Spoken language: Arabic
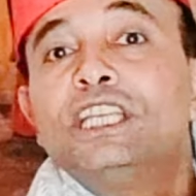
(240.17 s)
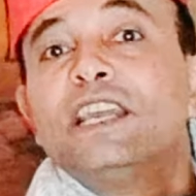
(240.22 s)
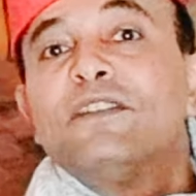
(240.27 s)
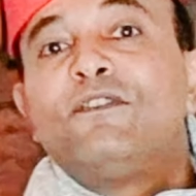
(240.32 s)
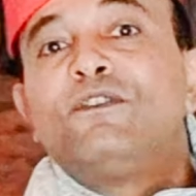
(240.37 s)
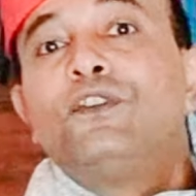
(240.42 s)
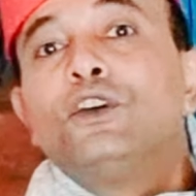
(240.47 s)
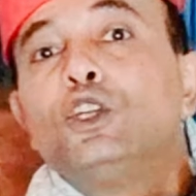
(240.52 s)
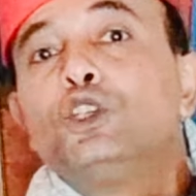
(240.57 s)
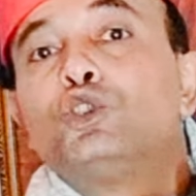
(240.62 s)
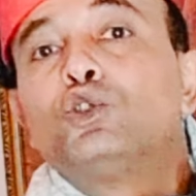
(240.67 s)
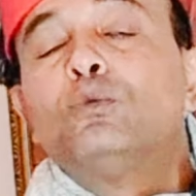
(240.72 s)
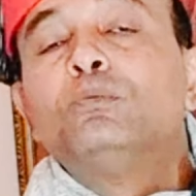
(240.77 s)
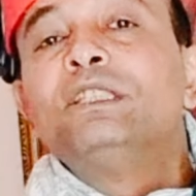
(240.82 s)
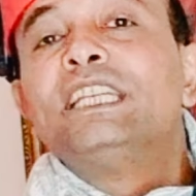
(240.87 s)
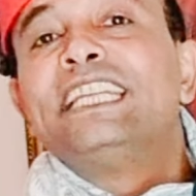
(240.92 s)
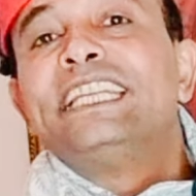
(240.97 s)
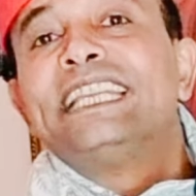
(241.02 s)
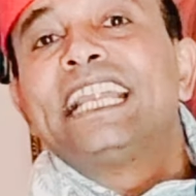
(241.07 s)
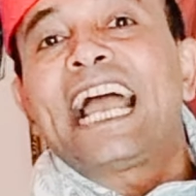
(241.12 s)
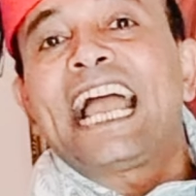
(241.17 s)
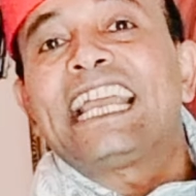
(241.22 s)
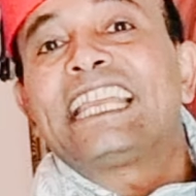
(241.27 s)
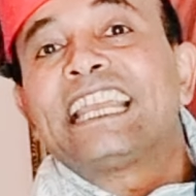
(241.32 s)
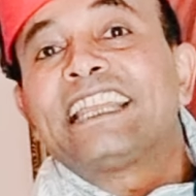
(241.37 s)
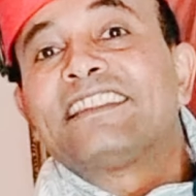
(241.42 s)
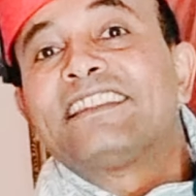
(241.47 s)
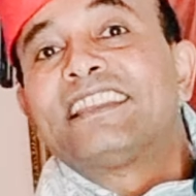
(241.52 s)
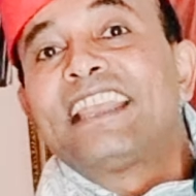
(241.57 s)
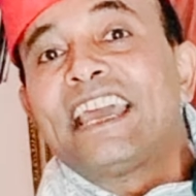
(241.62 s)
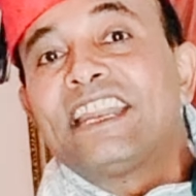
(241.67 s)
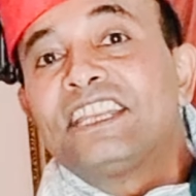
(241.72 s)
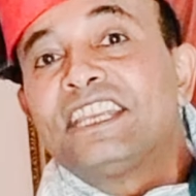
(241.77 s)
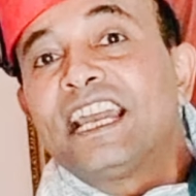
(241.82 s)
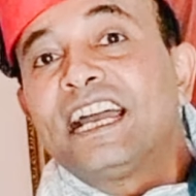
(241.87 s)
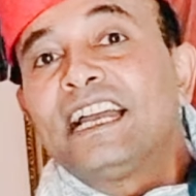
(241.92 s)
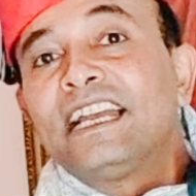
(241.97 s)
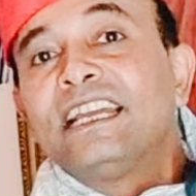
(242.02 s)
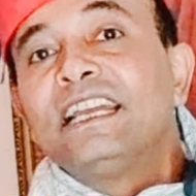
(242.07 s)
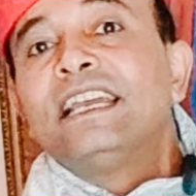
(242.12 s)
يفرجوا من الناحيه
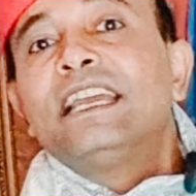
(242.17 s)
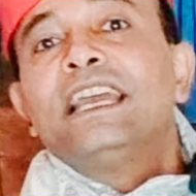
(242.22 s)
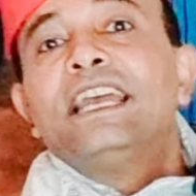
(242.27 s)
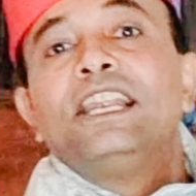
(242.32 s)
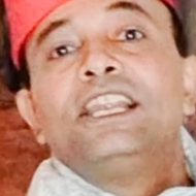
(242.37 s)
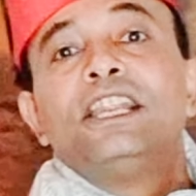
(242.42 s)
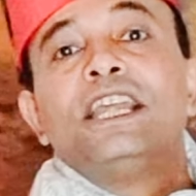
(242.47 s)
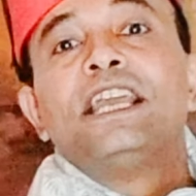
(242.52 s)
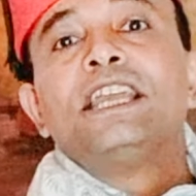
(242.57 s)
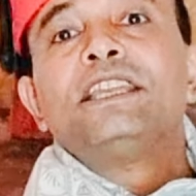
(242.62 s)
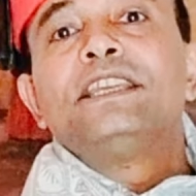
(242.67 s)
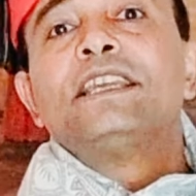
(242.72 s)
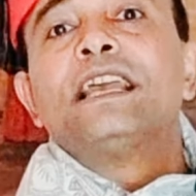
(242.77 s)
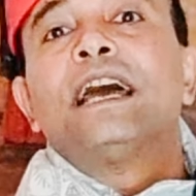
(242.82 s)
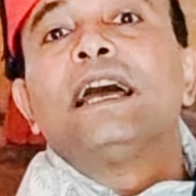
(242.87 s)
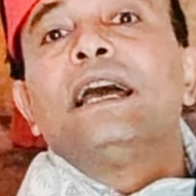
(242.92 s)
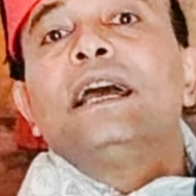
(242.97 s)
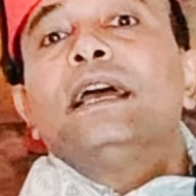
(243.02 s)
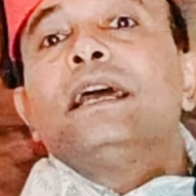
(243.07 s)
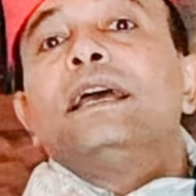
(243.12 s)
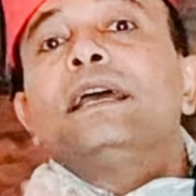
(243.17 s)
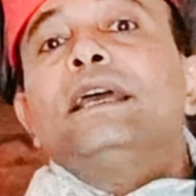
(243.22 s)
الثانيه اللي هي